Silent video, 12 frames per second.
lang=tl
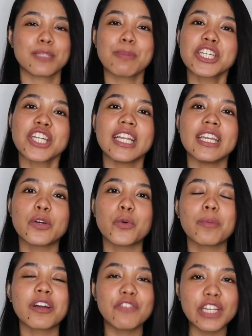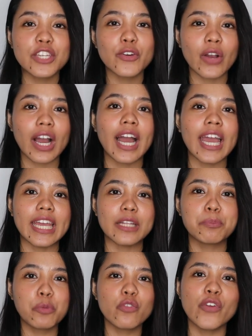especially kung mag-video ka
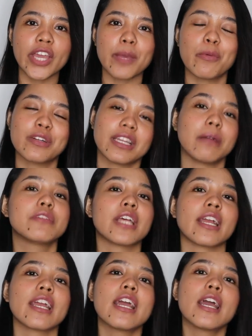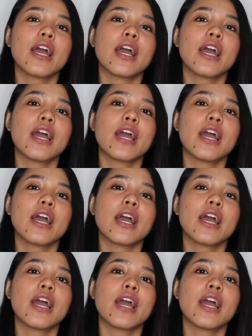and moving imong subject.